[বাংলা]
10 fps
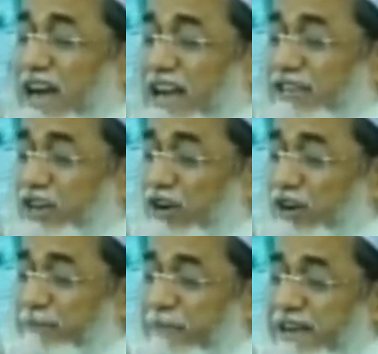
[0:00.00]
আনা
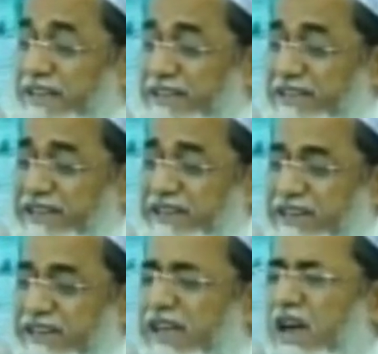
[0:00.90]
সাগরে পাঠিয়ে
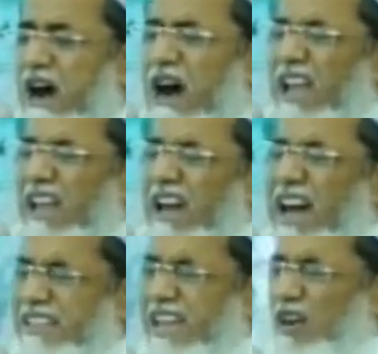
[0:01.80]
দিয়েছেন আল্লাহ
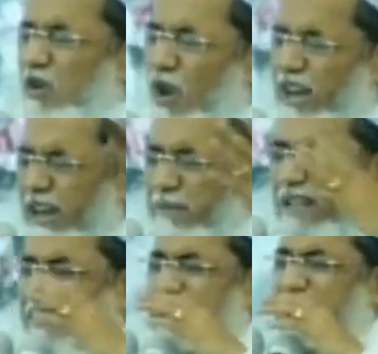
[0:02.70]
তার অলি
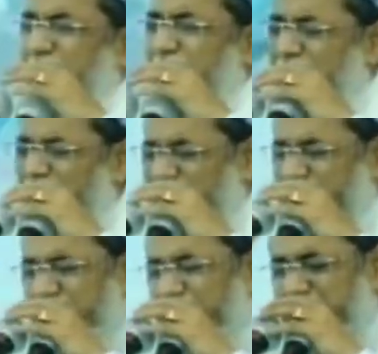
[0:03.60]
বান্দার হাতটাকে